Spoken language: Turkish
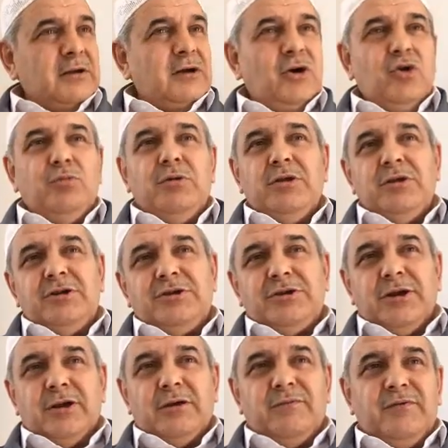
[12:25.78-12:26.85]
Kavminin
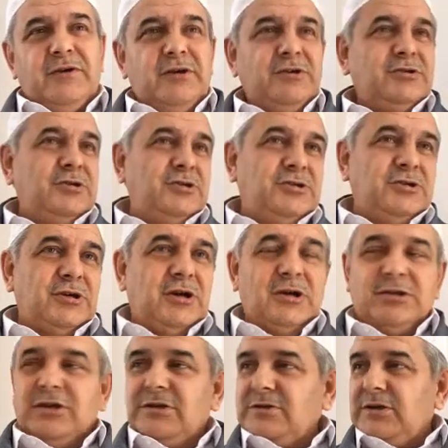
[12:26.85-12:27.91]
şerefi için
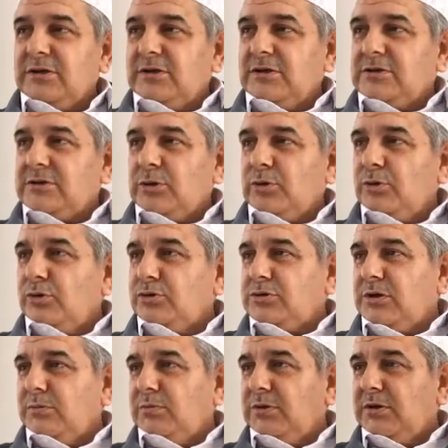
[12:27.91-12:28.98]
cihat etse, gitse,
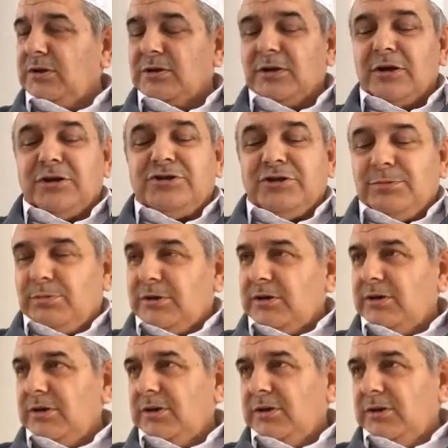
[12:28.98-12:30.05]
ölse bir yerde
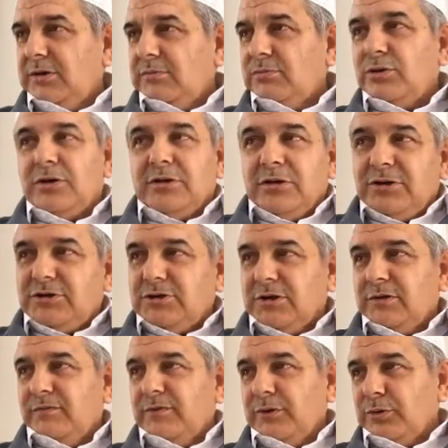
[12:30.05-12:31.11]
acaba Badi
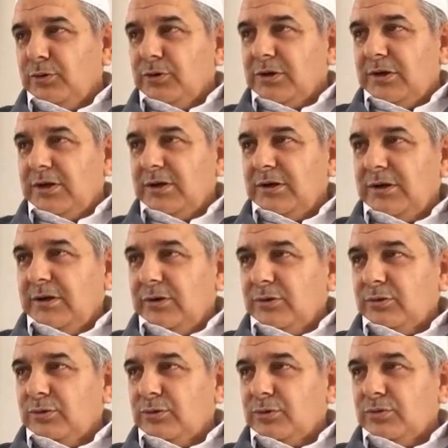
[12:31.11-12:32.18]
Şerif'e göre
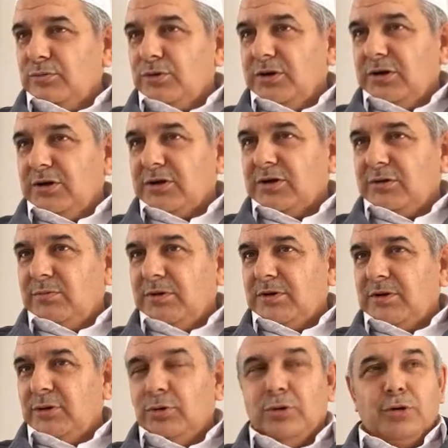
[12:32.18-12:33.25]
durumu,
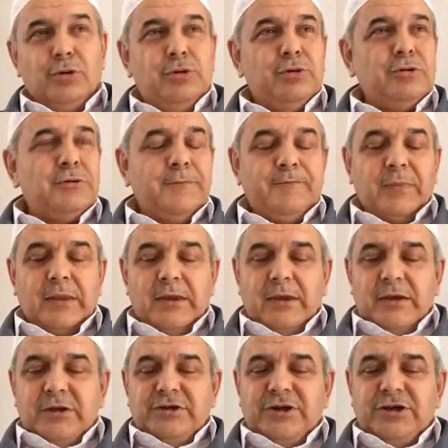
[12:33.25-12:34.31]
akıbeti ne olur?
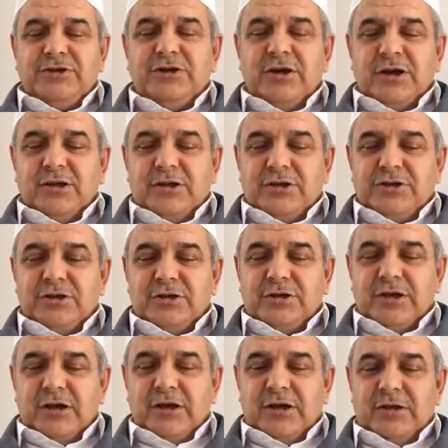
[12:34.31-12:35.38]
Şecaat
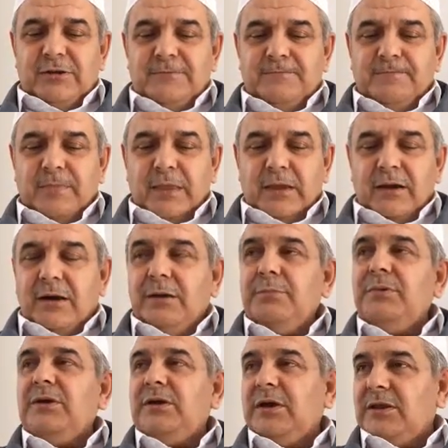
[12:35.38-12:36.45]
için değil,
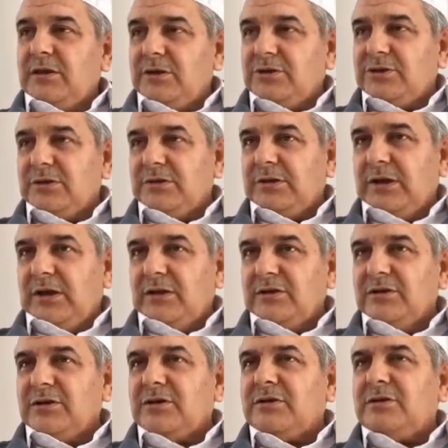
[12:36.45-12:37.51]
hamiyet için değil,
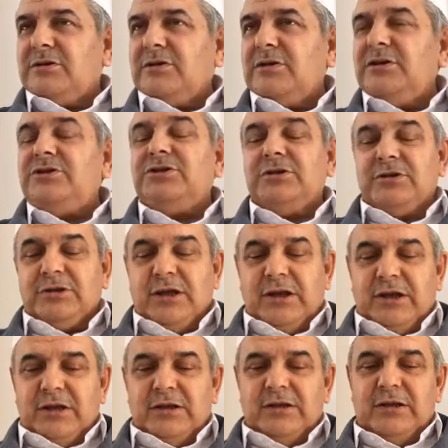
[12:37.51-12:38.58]
ırkı için
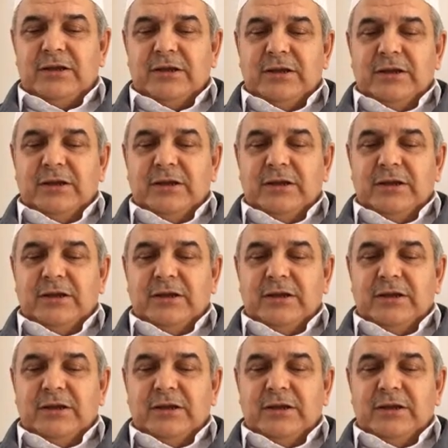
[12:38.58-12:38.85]
değil,